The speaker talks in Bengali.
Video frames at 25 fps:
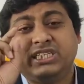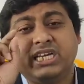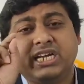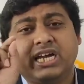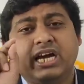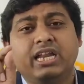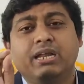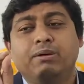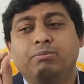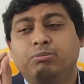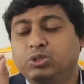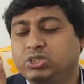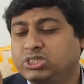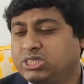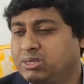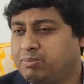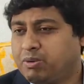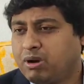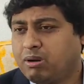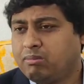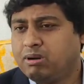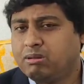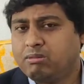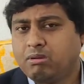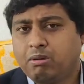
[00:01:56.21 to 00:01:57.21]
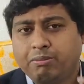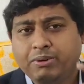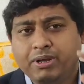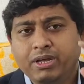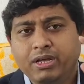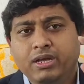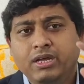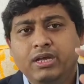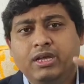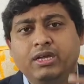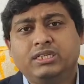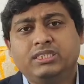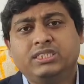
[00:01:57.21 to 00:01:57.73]
যেখানে বুঝতে প্রবলেম হবে
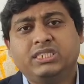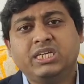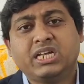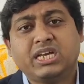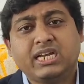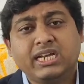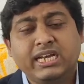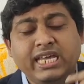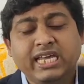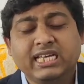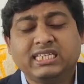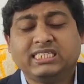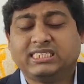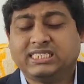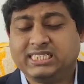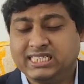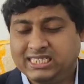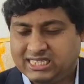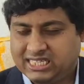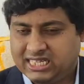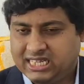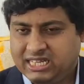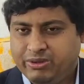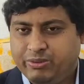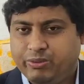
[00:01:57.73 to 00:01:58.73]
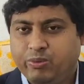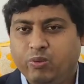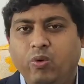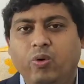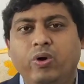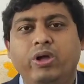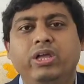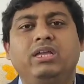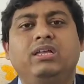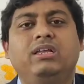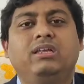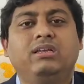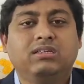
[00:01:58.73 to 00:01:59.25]
ঠিক নেক্সট ডেতে
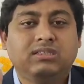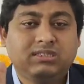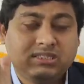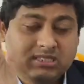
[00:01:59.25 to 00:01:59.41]
ওই